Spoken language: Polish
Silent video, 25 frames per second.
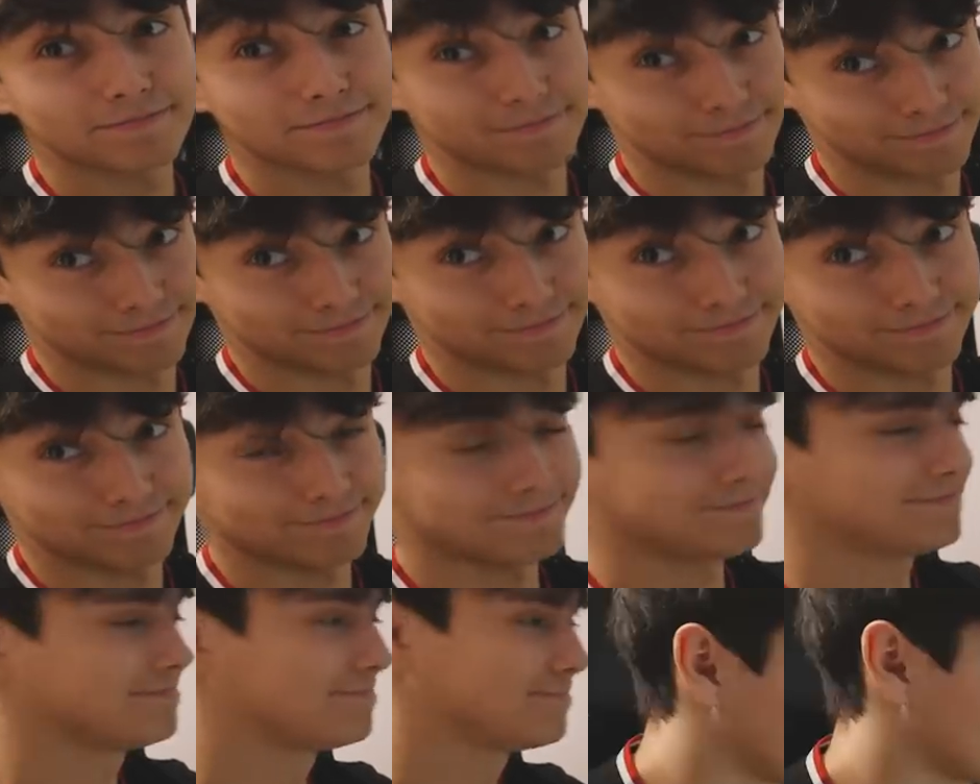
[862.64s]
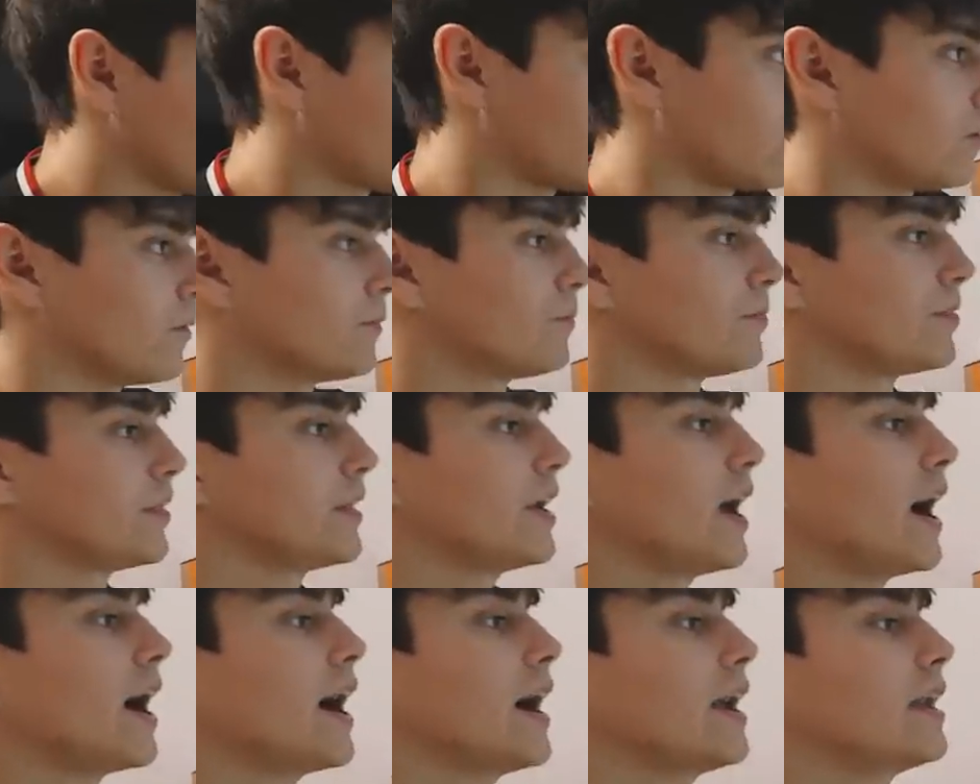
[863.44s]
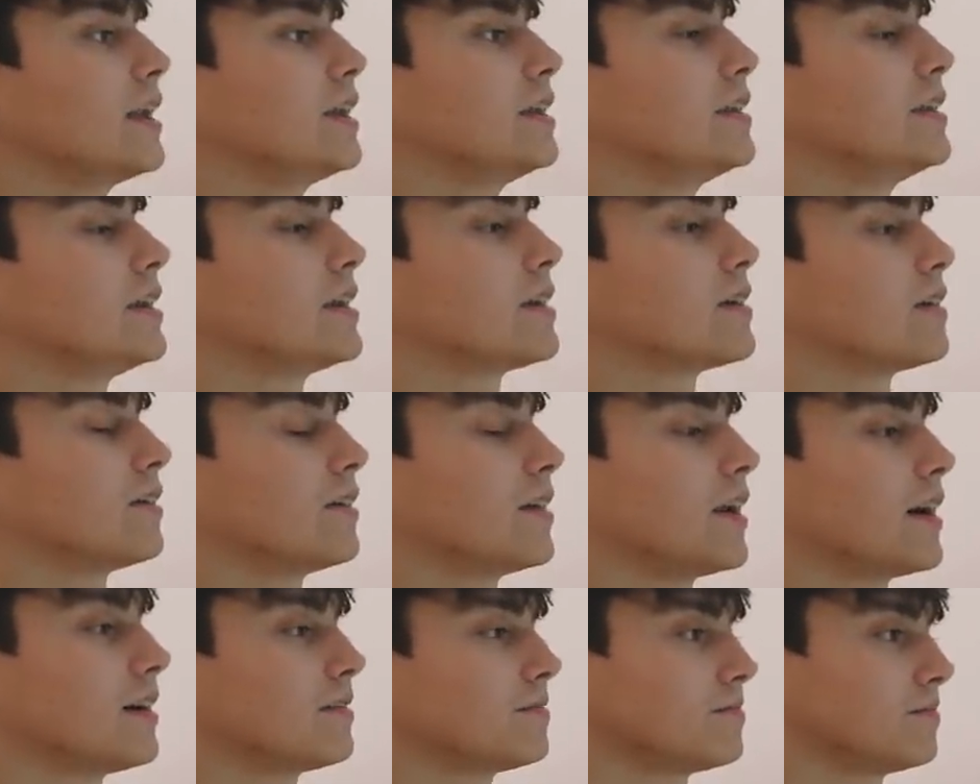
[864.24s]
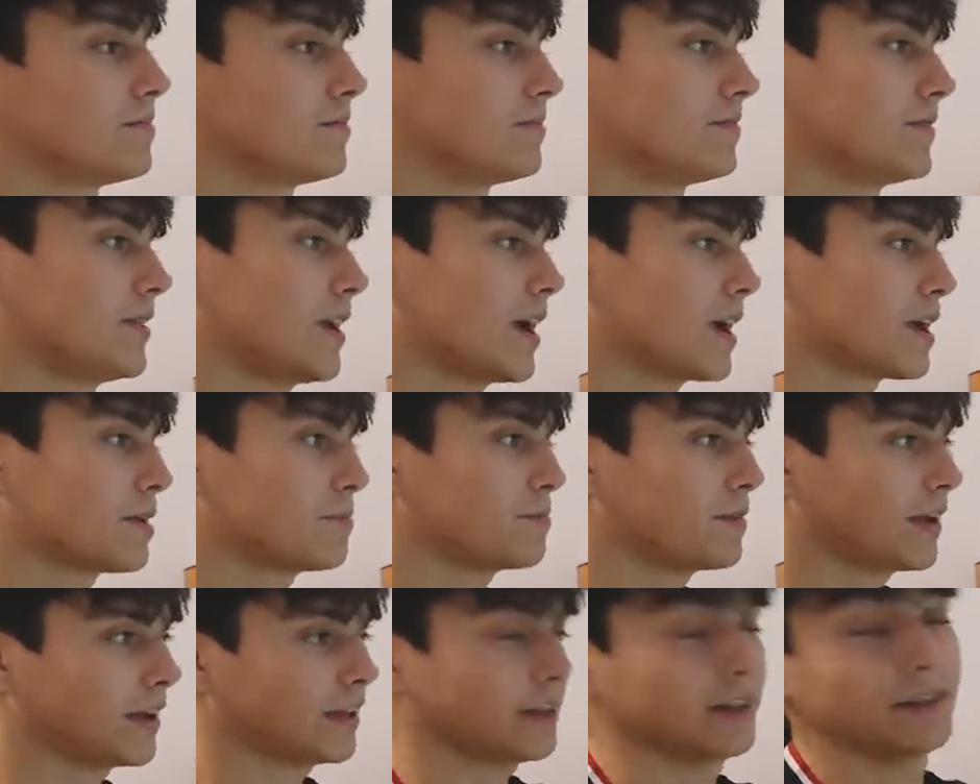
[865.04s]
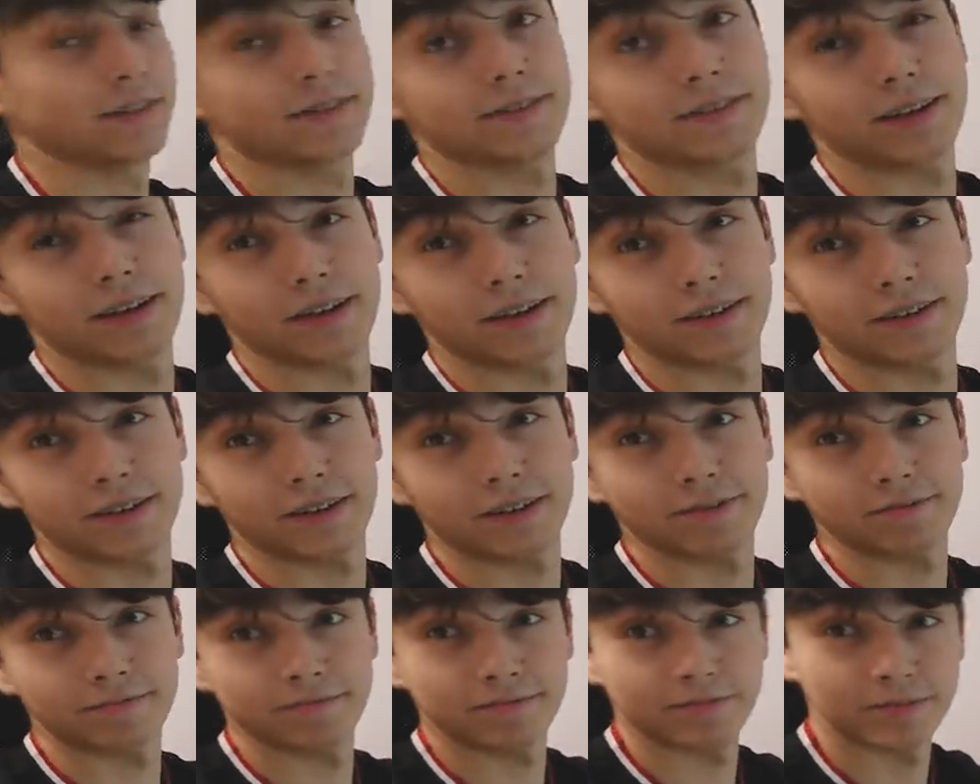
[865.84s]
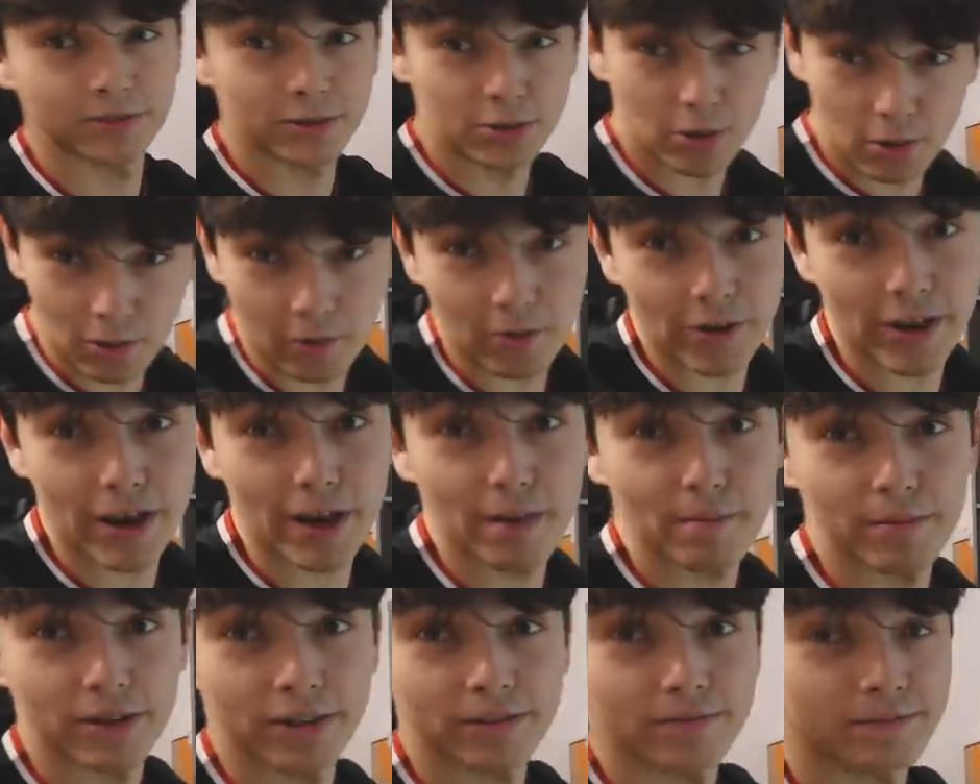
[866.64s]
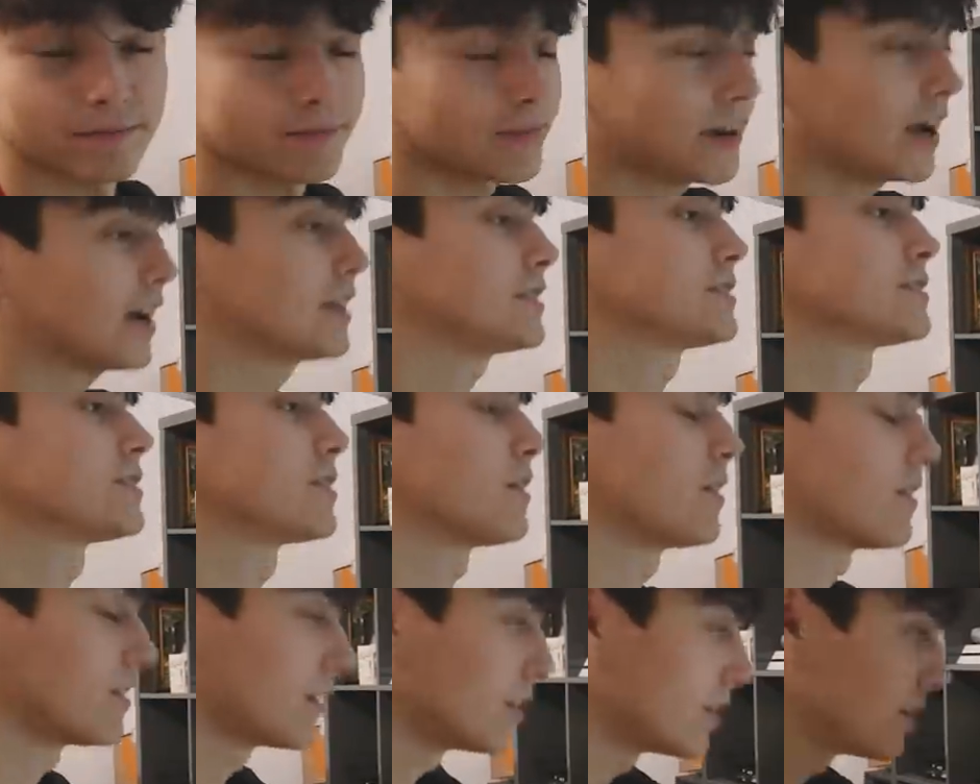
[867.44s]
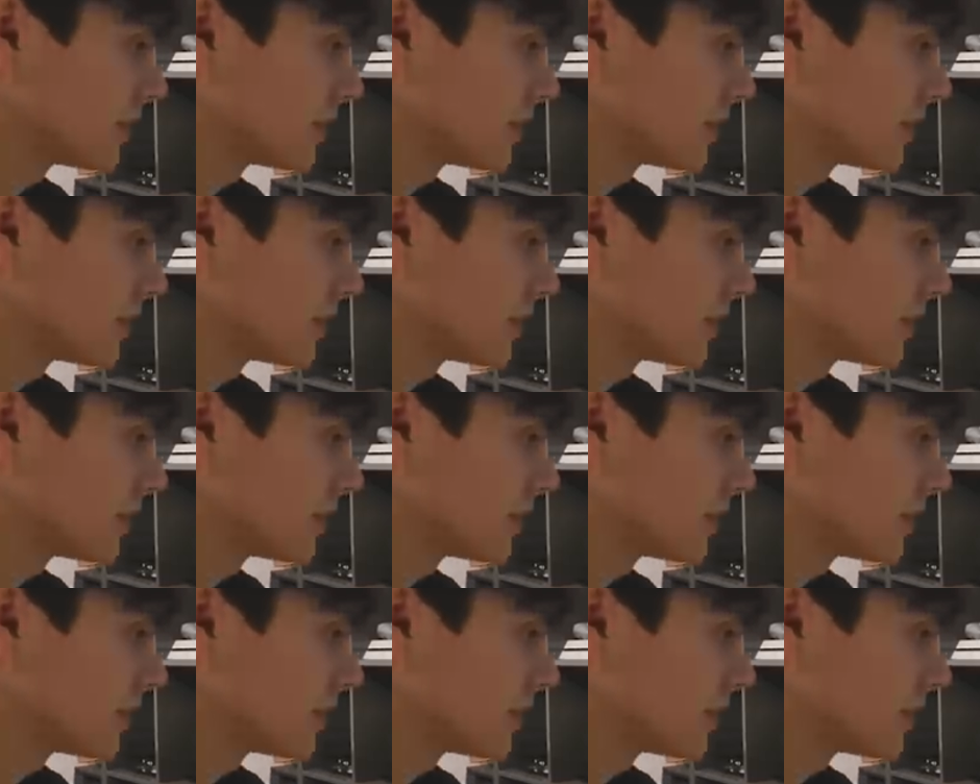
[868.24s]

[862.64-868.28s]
Hmm. O, ja i Nikola. Jakie piękne zdjęcie. Drukujemy. A co?